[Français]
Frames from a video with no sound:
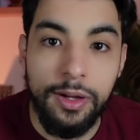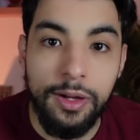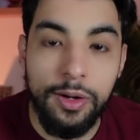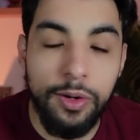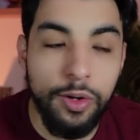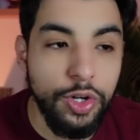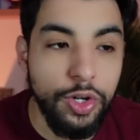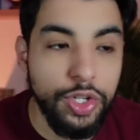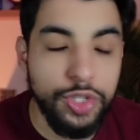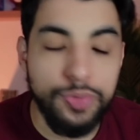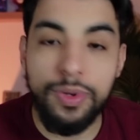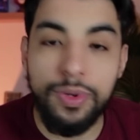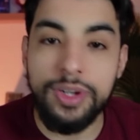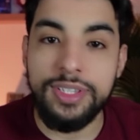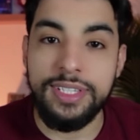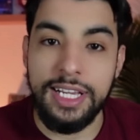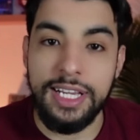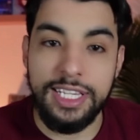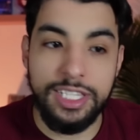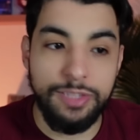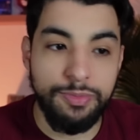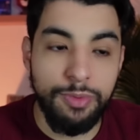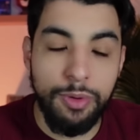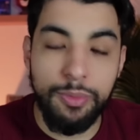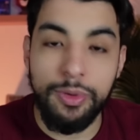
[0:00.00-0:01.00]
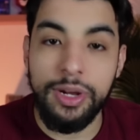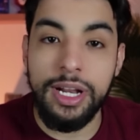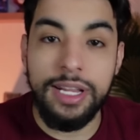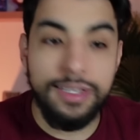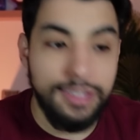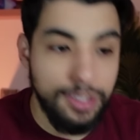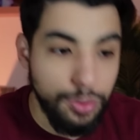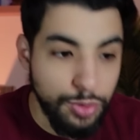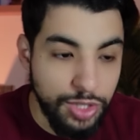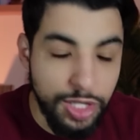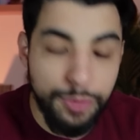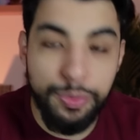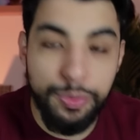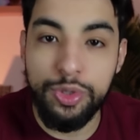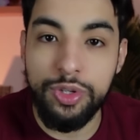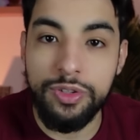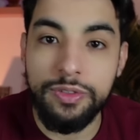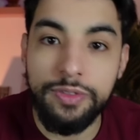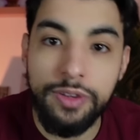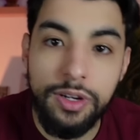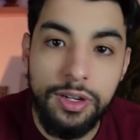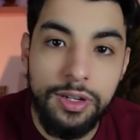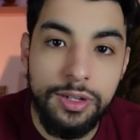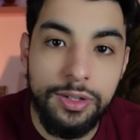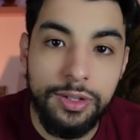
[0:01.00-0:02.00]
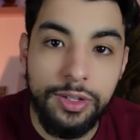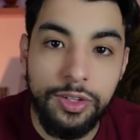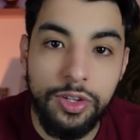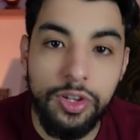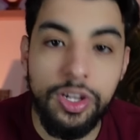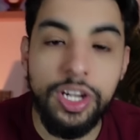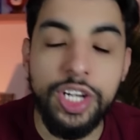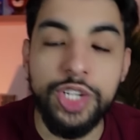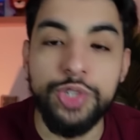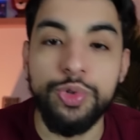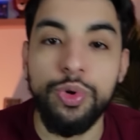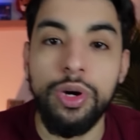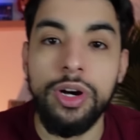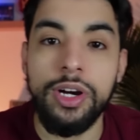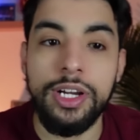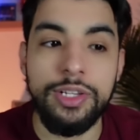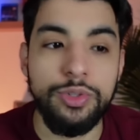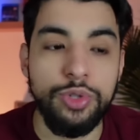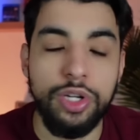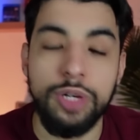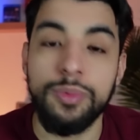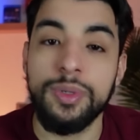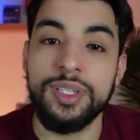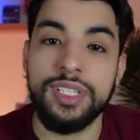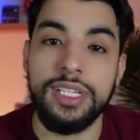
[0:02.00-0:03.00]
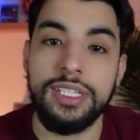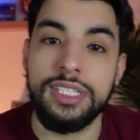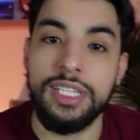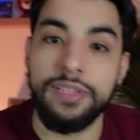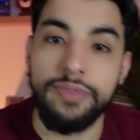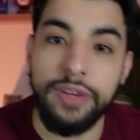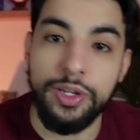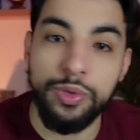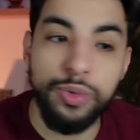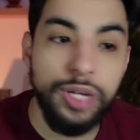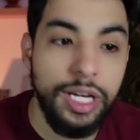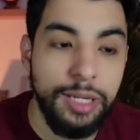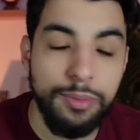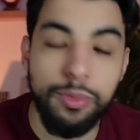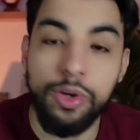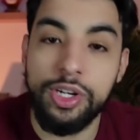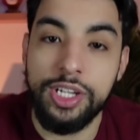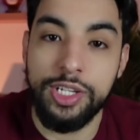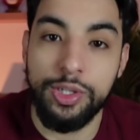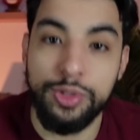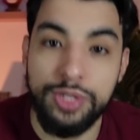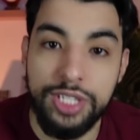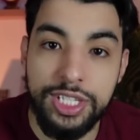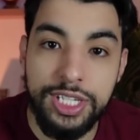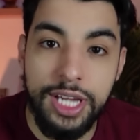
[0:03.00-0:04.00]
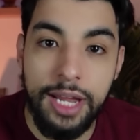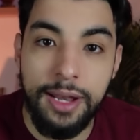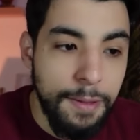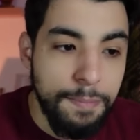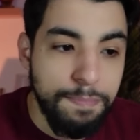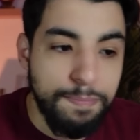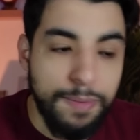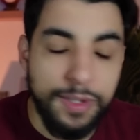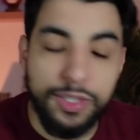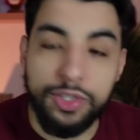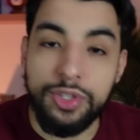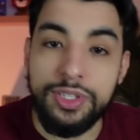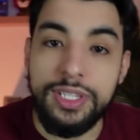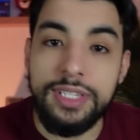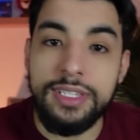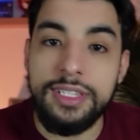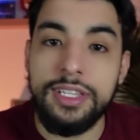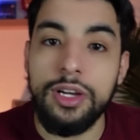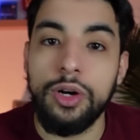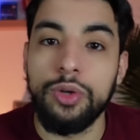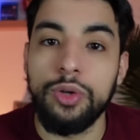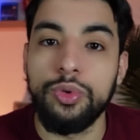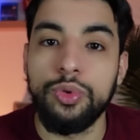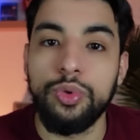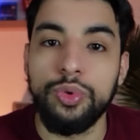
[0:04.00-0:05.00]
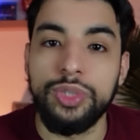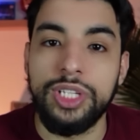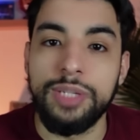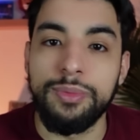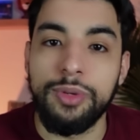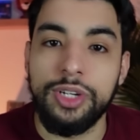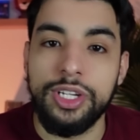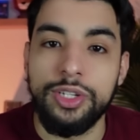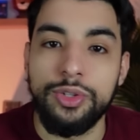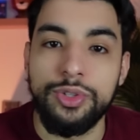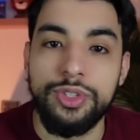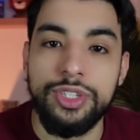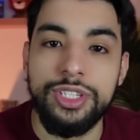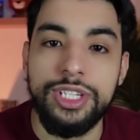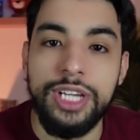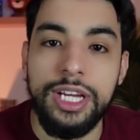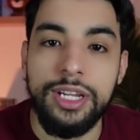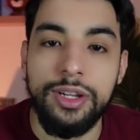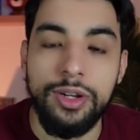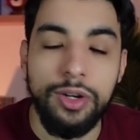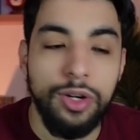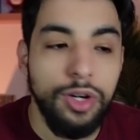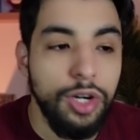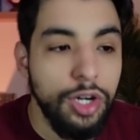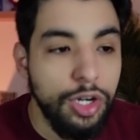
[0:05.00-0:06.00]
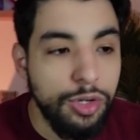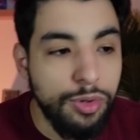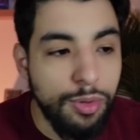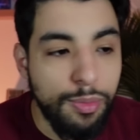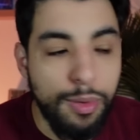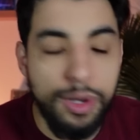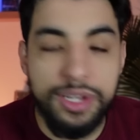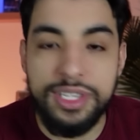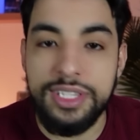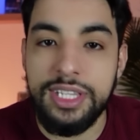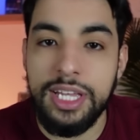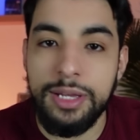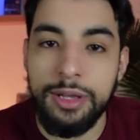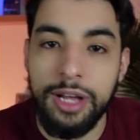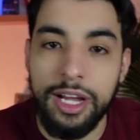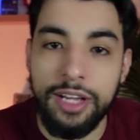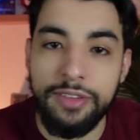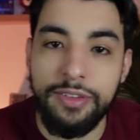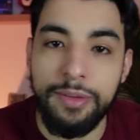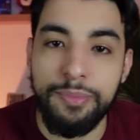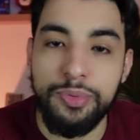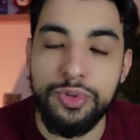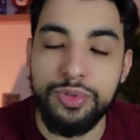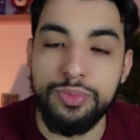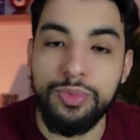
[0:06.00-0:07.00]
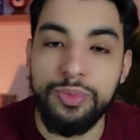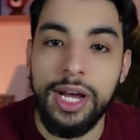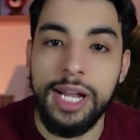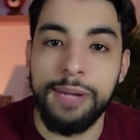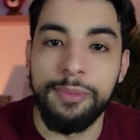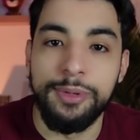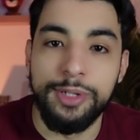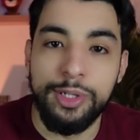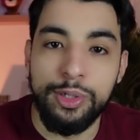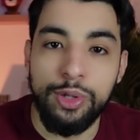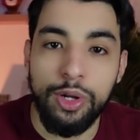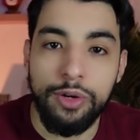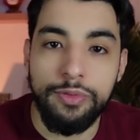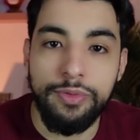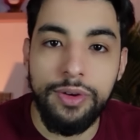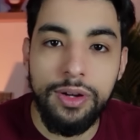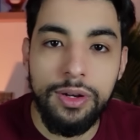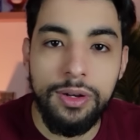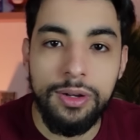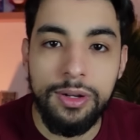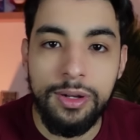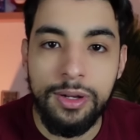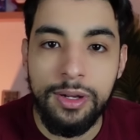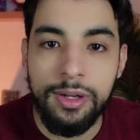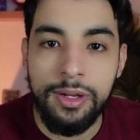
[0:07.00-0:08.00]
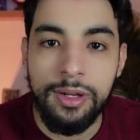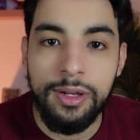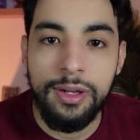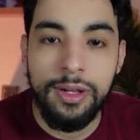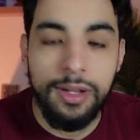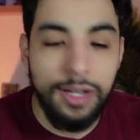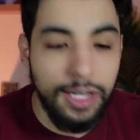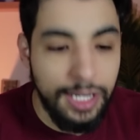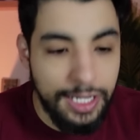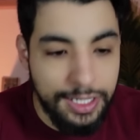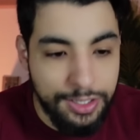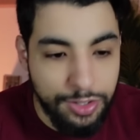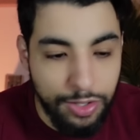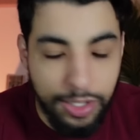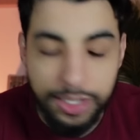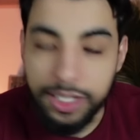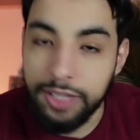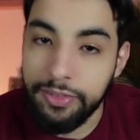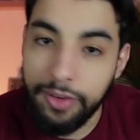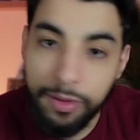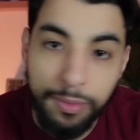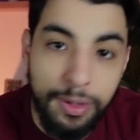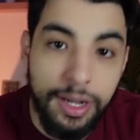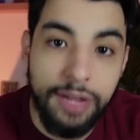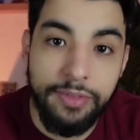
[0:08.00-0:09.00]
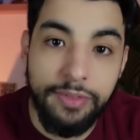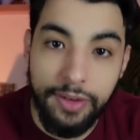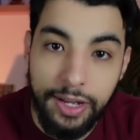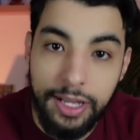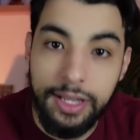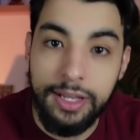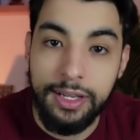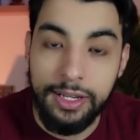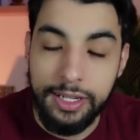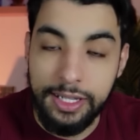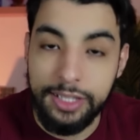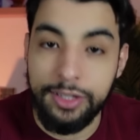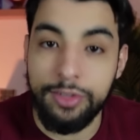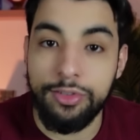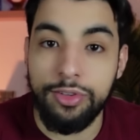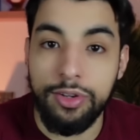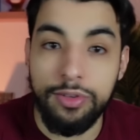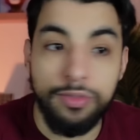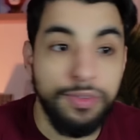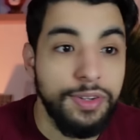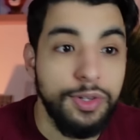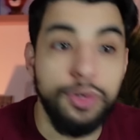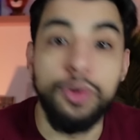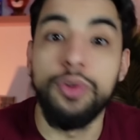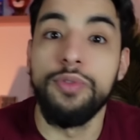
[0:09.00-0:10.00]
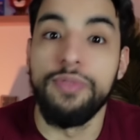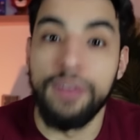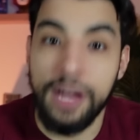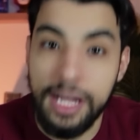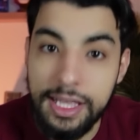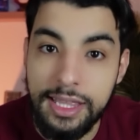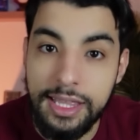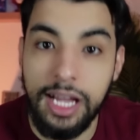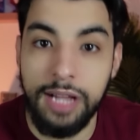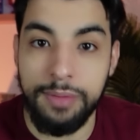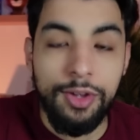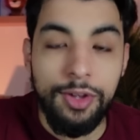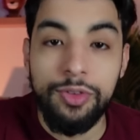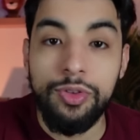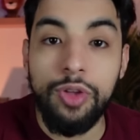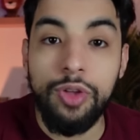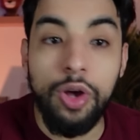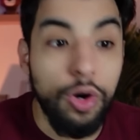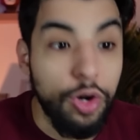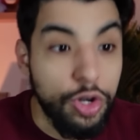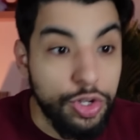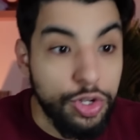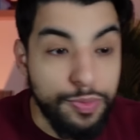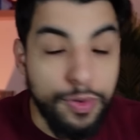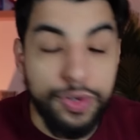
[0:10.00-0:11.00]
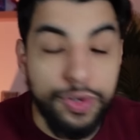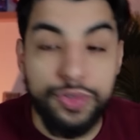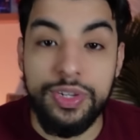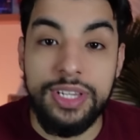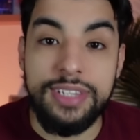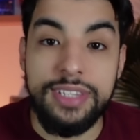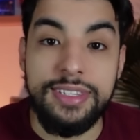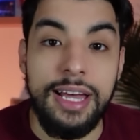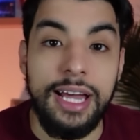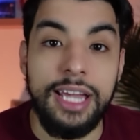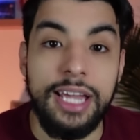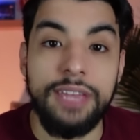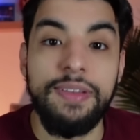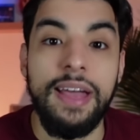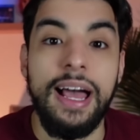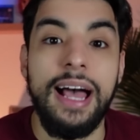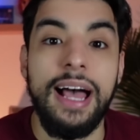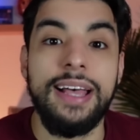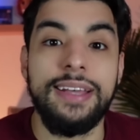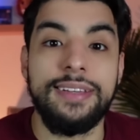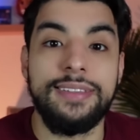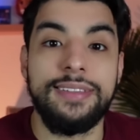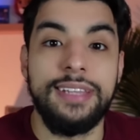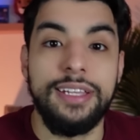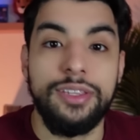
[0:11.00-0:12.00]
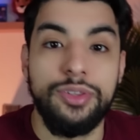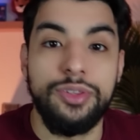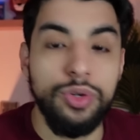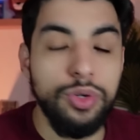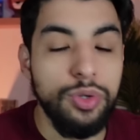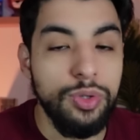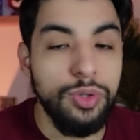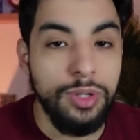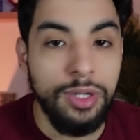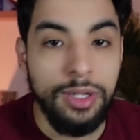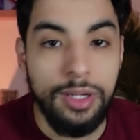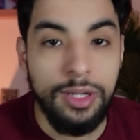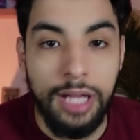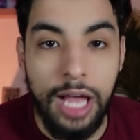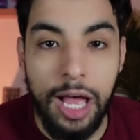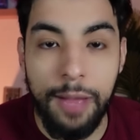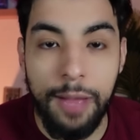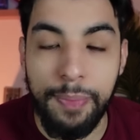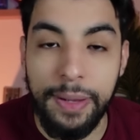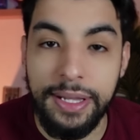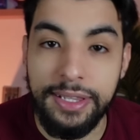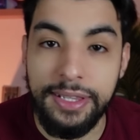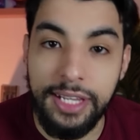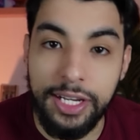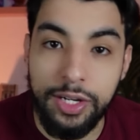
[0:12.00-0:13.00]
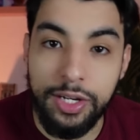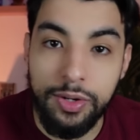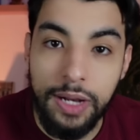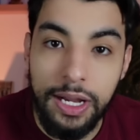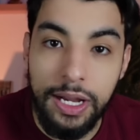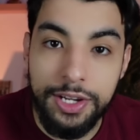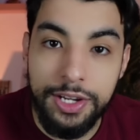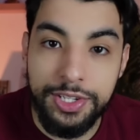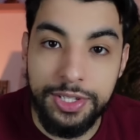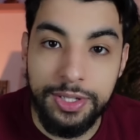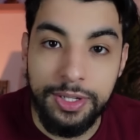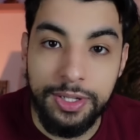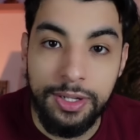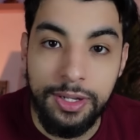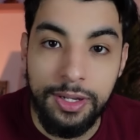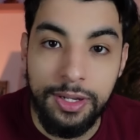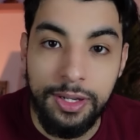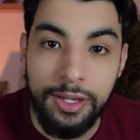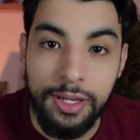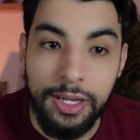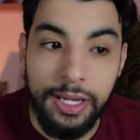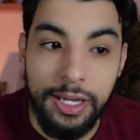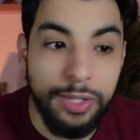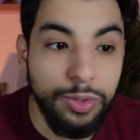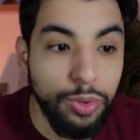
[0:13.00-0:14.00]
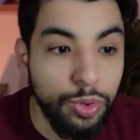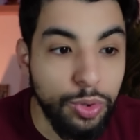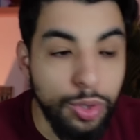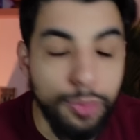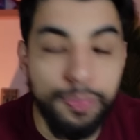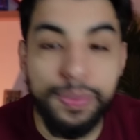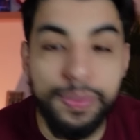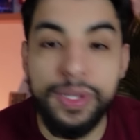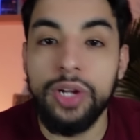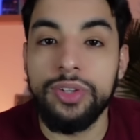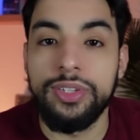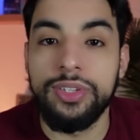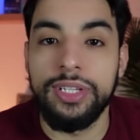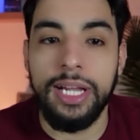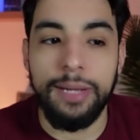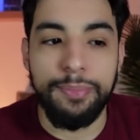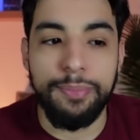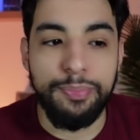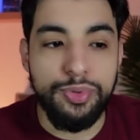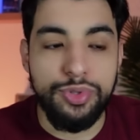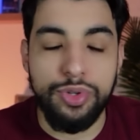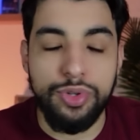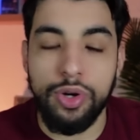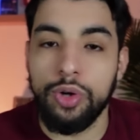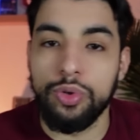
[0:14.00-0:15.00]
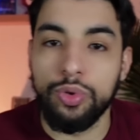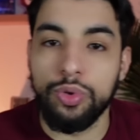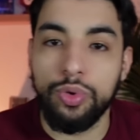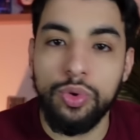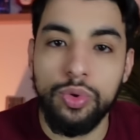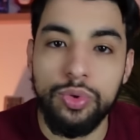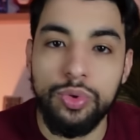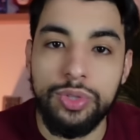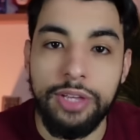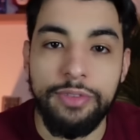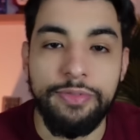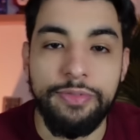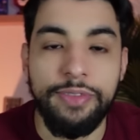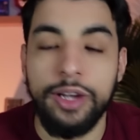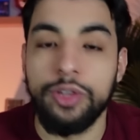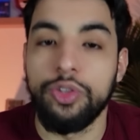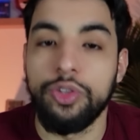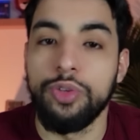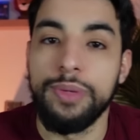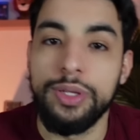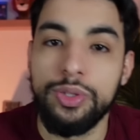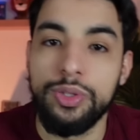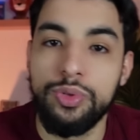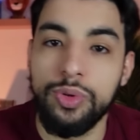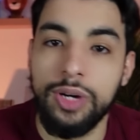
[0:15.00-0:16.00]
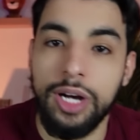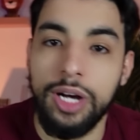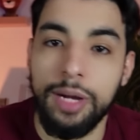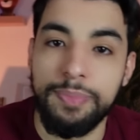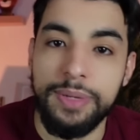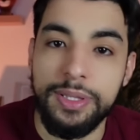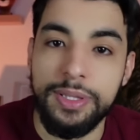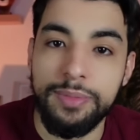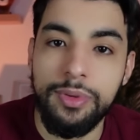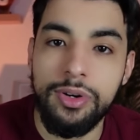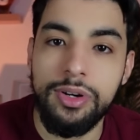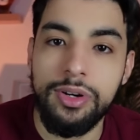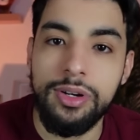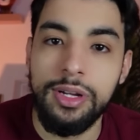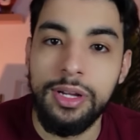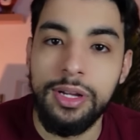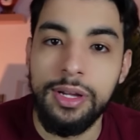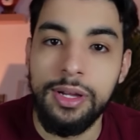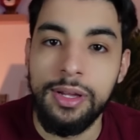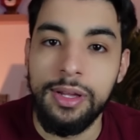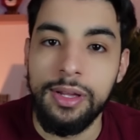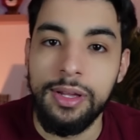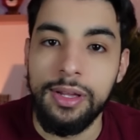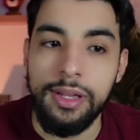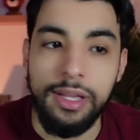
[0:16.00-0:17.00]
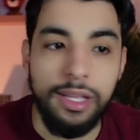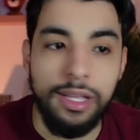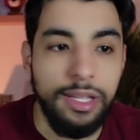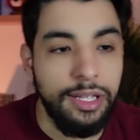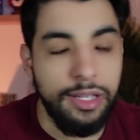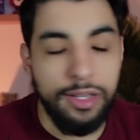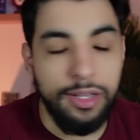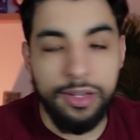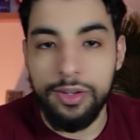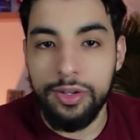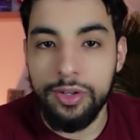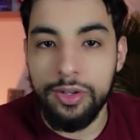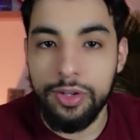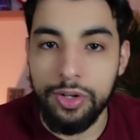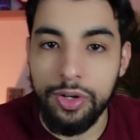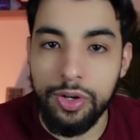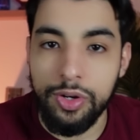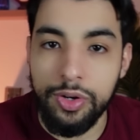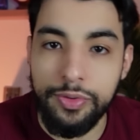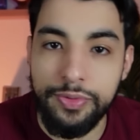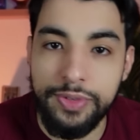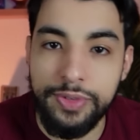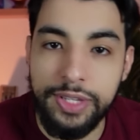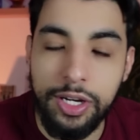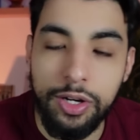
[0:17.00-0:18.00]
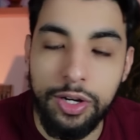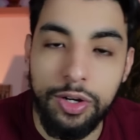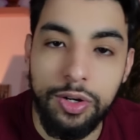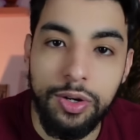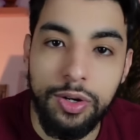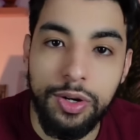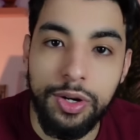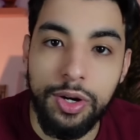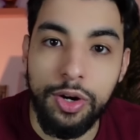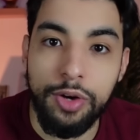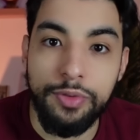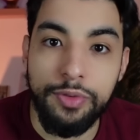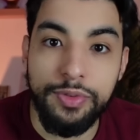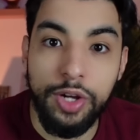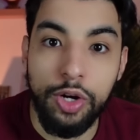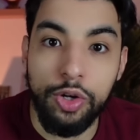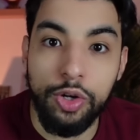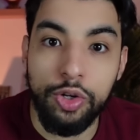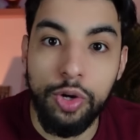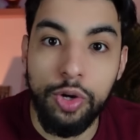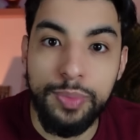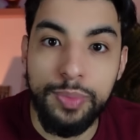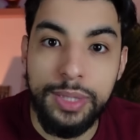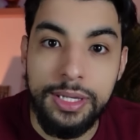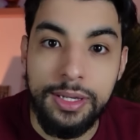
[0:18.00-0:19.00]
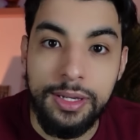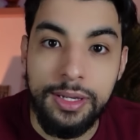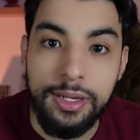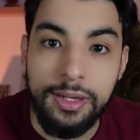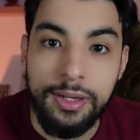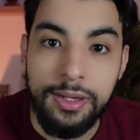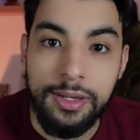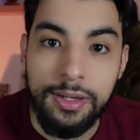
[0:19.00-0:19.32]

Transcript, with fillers: Heureusement que c'est à ce moment-là, c'est au début du vol, que les joueurs, ils ont commencé à s'évanouir et manquaient d'oxygène. Parce que s'ils s'étaient rendus compte qu'ils manquaient d'oxygène au moment où ils étaient arrivés plus ou moins à la moitié de leur vol, là, ça aurait été vraiment la vraie catastrophe, le vrai drame. Non, heureusement, je vous dis, ça arrivait assez tôt, après le décollage. Et donc le pilote, il a pu s'en rendre compte et faire demi-tour rapidement et euh, revenir, en, revenir en Gambie.